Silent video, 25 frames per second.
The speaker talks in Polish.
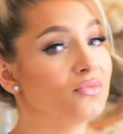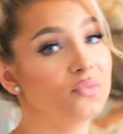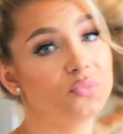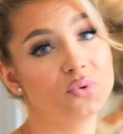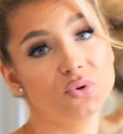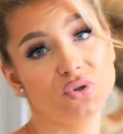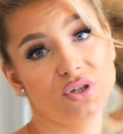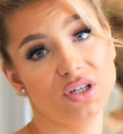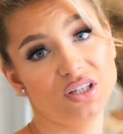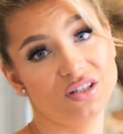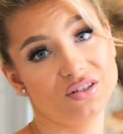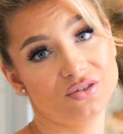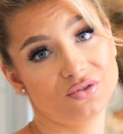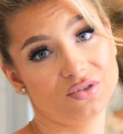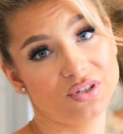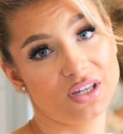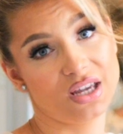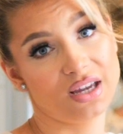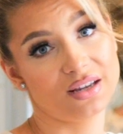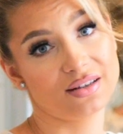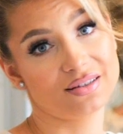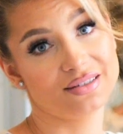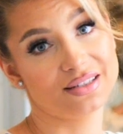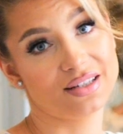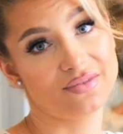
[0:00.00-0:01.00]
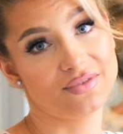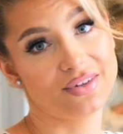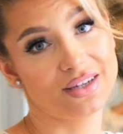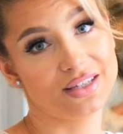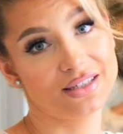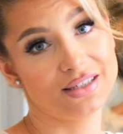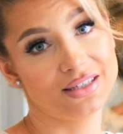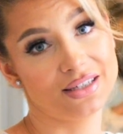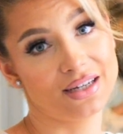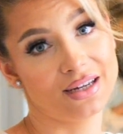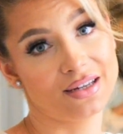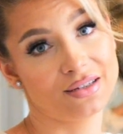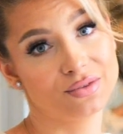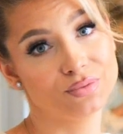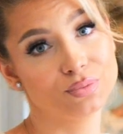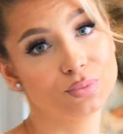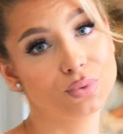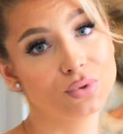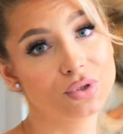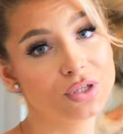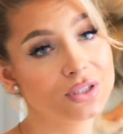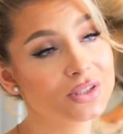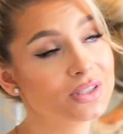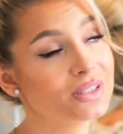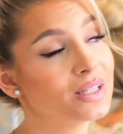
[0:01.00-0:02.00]
Póki co nie chcę, wiecie.
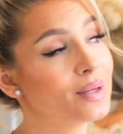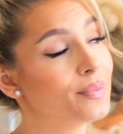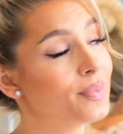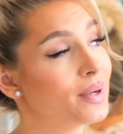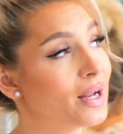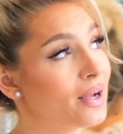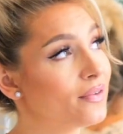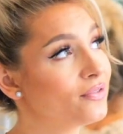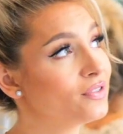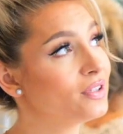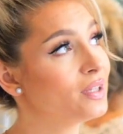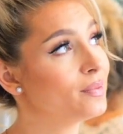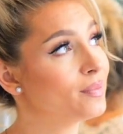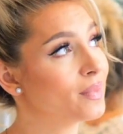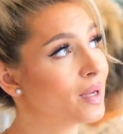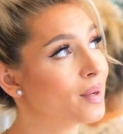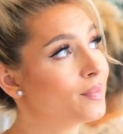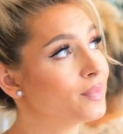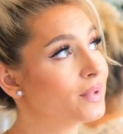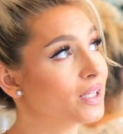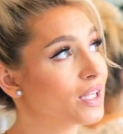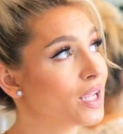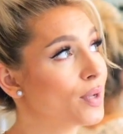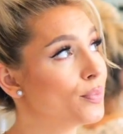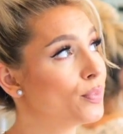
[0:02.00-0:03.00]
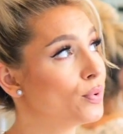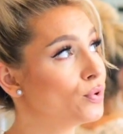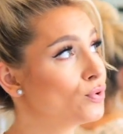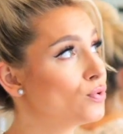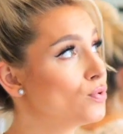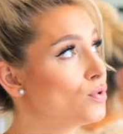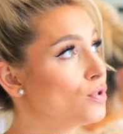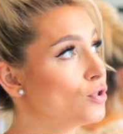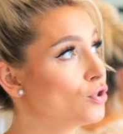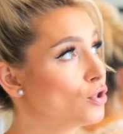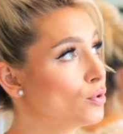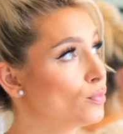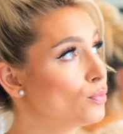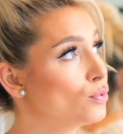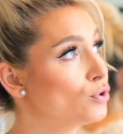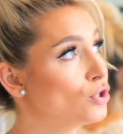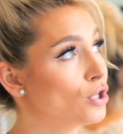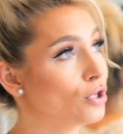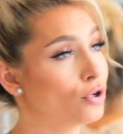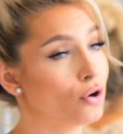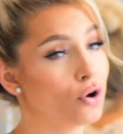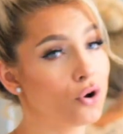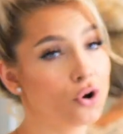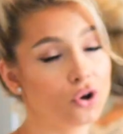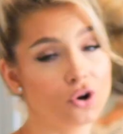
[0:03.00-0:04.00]
Póki co naprawdę mam takie poczucie, że
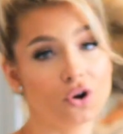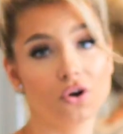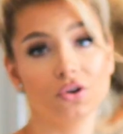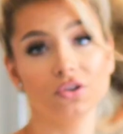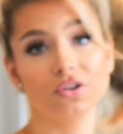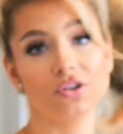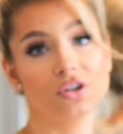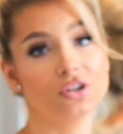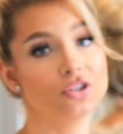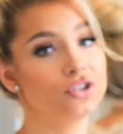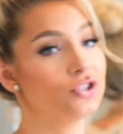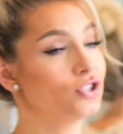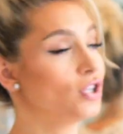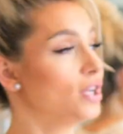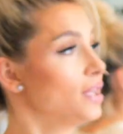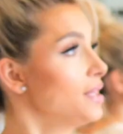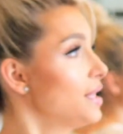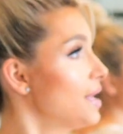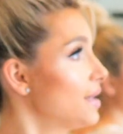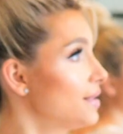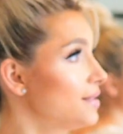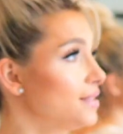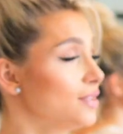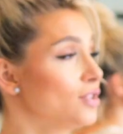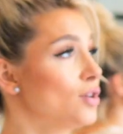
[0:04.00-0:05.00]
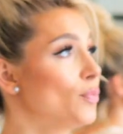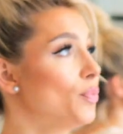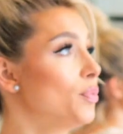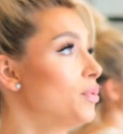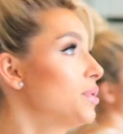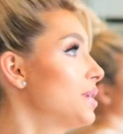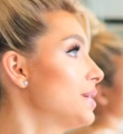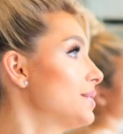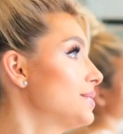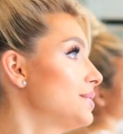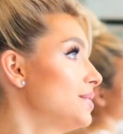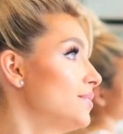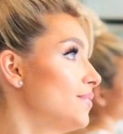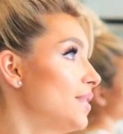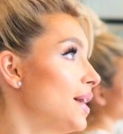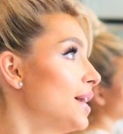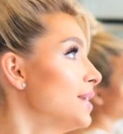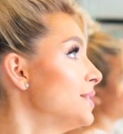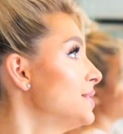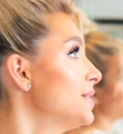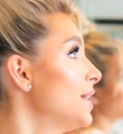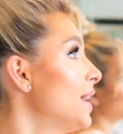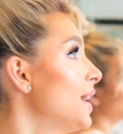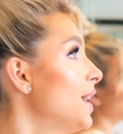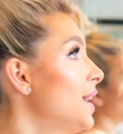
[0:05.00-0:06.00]
muszę go chronić, że nie chcę go
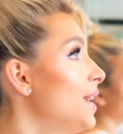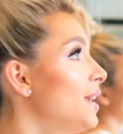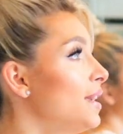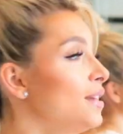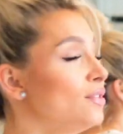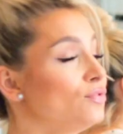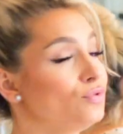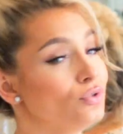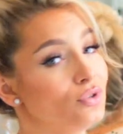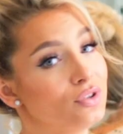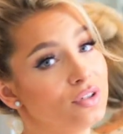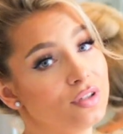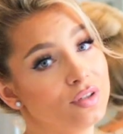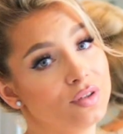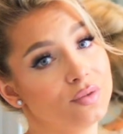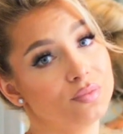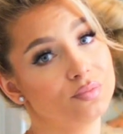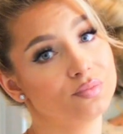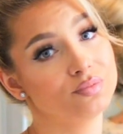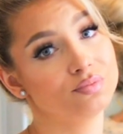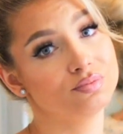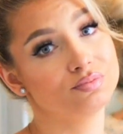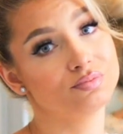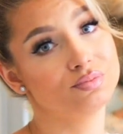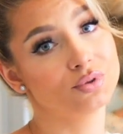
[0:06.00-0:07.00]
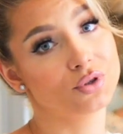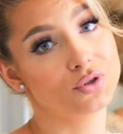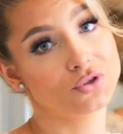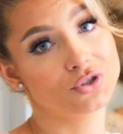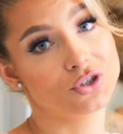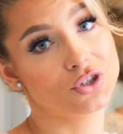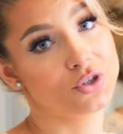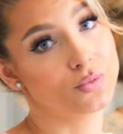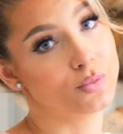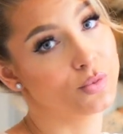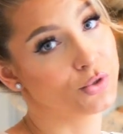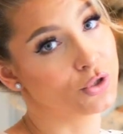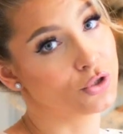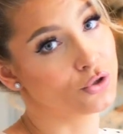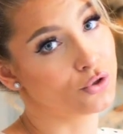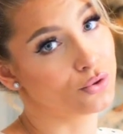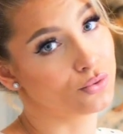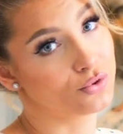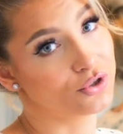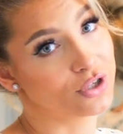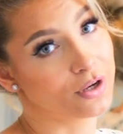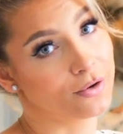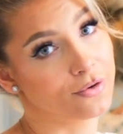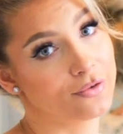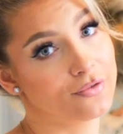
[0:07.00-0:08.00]
pokazywać. No i Proszę, żebyście to
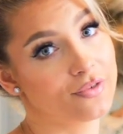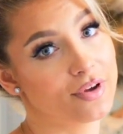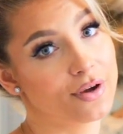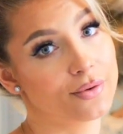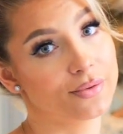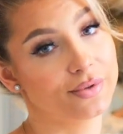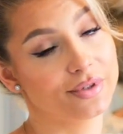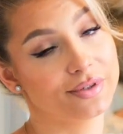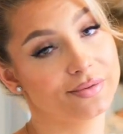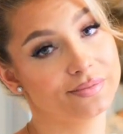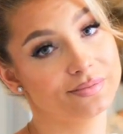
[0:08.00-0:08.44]
uszanowały.